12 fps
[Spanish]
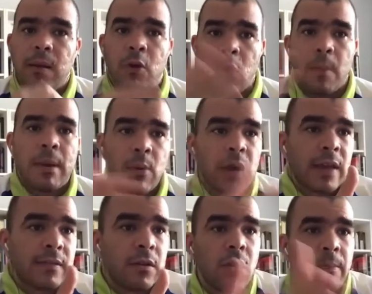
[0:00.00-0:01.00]
Lo mismo que
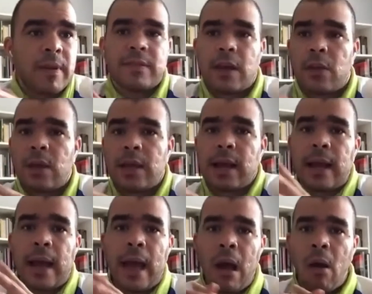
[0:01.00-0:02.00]
hace los empresarios del
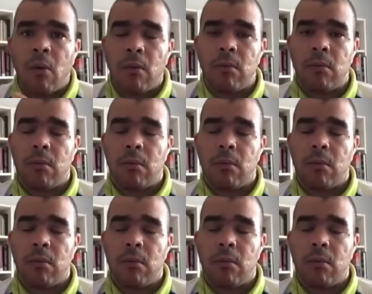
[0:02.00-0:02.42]
cacao.